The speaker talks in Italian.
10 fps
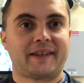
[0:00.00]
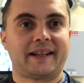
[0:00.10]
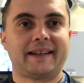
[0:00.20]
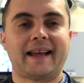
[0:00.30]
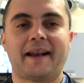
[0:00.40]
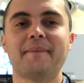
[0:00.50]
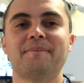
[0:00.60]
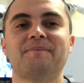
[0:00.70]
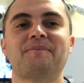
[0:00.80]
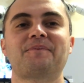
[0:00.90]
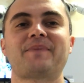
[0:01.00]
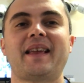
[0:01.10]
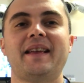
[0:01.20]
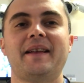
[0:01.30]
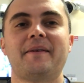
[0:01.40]
criticare,
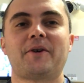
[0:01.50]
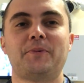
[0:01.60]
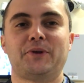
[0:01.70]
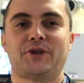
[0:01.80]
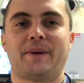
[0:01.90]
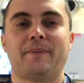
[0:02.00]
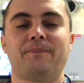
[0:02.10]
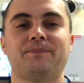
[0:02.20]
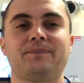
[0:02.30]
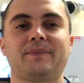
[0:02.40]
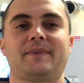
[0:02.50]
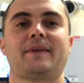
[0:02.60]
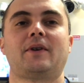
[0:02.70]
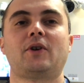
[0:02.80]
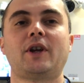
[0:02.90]
cominciamo.
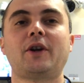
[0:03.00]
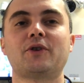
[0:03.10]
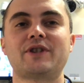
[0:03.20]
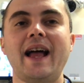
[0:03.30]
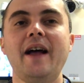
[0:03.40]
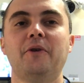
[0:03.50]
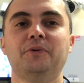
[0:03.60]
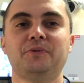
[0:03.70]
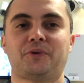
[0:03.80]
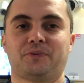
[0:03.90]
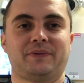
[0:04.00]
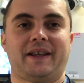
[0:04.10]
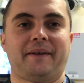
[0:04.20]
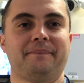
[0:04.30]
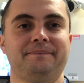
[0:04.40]
Che cos'è un
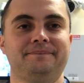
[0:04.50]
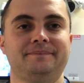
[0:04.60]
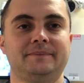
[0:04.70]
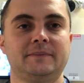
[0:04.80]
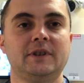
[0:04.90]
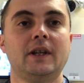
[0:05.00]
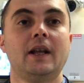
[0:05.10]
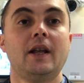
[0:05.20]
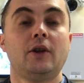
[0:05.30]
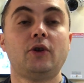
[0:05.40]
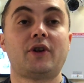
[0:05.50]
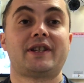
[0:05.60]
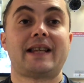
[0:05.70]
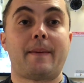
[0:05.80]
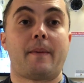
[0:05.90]
router? Noi
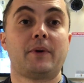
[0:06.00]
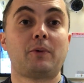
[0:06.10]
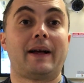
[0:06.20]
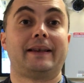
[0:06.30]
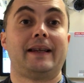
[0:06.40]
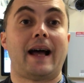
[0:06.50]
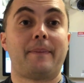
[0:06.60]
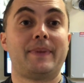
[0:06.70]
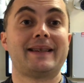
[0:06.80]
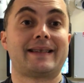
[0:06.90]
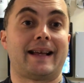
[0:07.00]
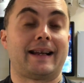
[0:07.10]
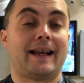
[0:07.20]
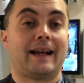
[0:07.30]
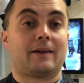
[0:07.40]
siamo abituati a
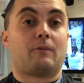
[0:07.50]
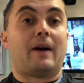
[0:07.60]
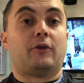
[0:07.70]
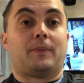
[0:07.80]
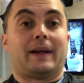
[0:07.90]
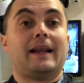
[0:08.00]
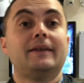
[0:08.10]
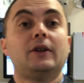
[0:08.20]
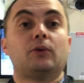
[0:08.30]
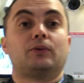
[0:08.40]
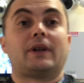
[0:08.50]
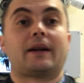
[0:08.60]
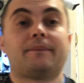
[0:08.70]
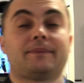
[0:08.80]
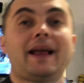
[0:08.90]
pensare, quando parliamo di
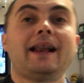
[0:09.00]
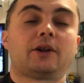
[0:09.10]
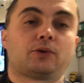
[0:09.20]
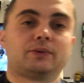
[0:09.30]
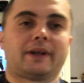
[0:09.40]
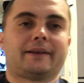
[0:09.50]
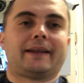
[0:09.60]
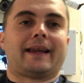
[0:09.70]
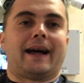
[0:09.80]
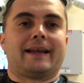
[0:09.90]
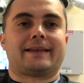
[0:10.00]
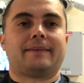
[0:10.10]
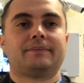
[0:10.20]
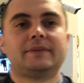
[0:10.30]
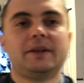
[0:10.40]
router, al router di
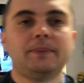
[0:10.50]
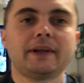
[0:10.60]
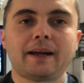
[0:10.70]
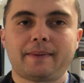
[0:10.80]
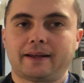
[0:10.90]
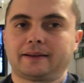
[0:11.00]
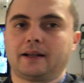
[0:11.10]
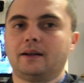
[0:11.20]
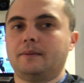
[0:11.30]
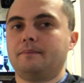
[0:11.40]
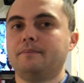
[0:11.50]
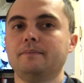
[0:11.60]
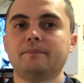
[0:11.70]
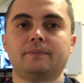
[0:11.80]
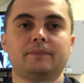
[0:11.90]
casa tipicamente il
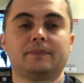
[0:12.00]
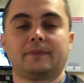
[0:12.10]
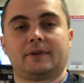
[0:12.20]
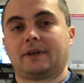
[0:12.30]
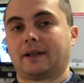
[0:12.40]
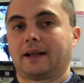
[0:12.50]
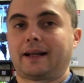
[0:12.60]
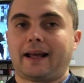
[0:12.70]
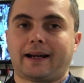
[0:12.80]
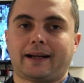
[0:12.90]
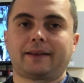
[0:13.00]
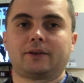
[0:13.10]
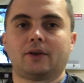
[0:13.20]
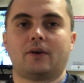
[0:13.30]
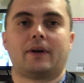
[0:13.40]
mm,
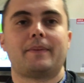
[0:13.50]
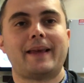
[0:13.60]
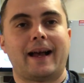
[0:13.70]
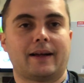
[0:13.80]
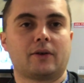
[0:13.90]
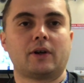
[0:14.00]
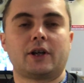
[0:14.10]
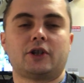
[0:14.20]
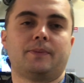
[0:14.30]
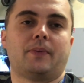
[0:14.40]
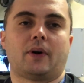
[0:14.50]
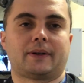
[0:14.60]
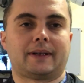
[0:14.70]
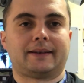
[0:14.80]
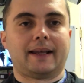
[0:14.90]
carrettone bianco che ci
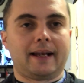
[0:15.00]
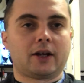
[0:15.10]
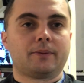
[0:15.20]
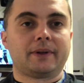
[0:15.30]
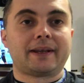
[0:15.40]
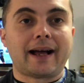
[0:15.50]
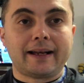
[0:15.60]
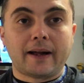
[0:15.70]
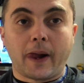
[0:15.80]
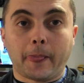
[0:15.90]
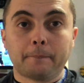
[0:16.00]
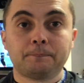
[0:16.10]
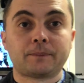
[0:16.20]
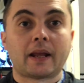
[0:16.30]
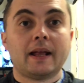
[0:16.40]
porta Telecom Italia.
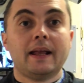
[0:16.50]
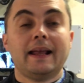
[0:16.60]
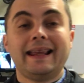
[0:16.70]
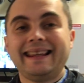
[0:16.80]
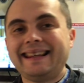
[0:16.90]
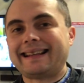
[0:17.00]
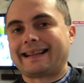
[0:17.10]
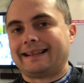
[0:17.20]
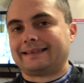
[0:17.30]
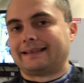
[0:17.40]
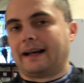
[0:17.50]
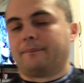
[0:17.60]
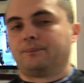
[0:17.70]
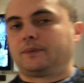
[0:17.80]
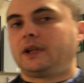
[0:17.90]
In
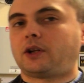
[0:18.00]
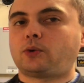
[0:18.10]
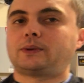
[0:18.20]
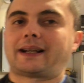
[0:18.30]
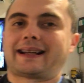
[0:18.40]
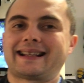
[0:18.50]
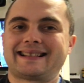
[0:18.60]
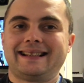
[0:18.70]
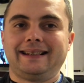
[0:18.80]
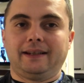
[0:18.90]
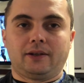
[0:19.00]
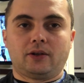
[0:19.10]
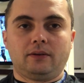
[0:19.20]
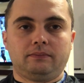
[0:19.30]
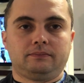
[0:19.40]
realtà il router
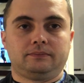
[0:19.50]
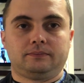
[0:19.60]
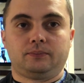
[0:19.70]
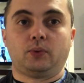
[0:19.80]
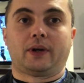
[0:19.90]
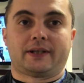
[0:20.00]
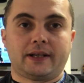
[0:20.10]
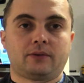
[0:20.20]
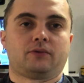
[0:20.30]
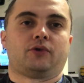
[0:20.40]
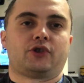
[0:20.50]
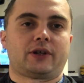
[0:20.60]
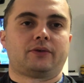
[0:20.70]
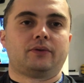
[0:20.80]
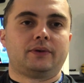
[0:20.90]
casalingo, pur essendo un
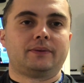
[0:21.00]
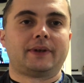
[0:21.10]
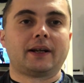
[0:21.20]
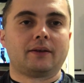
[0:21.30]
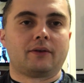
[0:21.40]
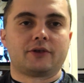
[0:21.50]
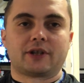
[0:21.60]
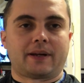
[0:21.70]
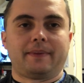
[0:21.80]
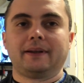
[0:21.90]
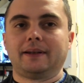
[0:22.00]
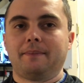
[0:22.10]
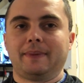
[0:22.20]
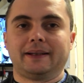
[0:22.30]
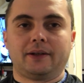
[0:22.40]
oggetto
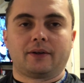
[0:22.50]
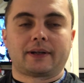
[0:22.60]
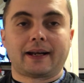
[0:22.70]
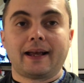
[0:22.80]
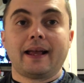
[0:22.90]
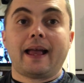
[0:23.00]
tecnologicamente mediocre,